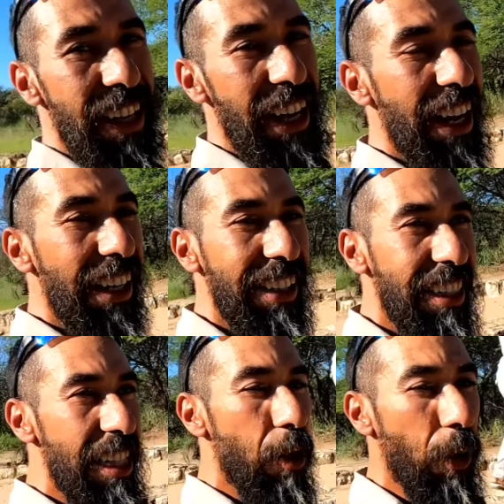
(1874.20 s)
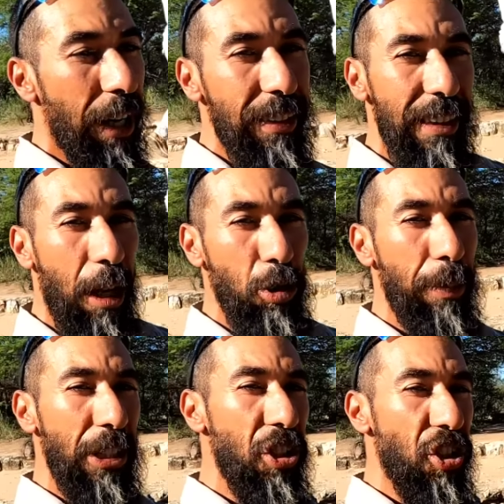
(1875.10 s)
آه، قالت لي واخا تطلع
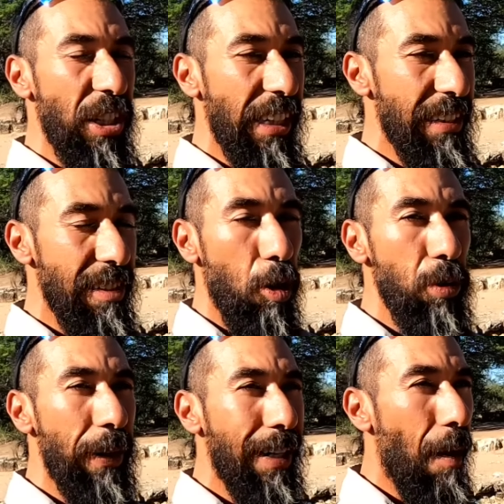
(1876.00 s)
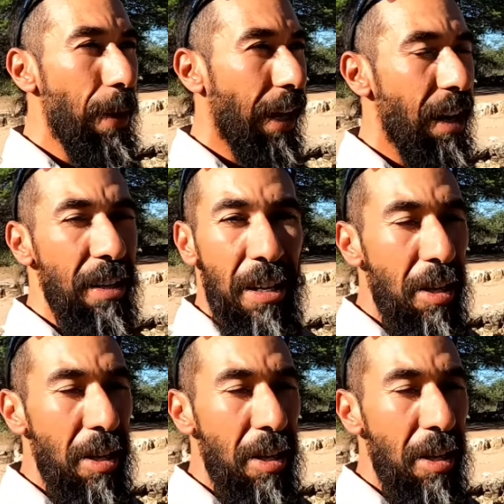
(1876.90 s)
وتبغي تسجل لك الصوت بالكاميرا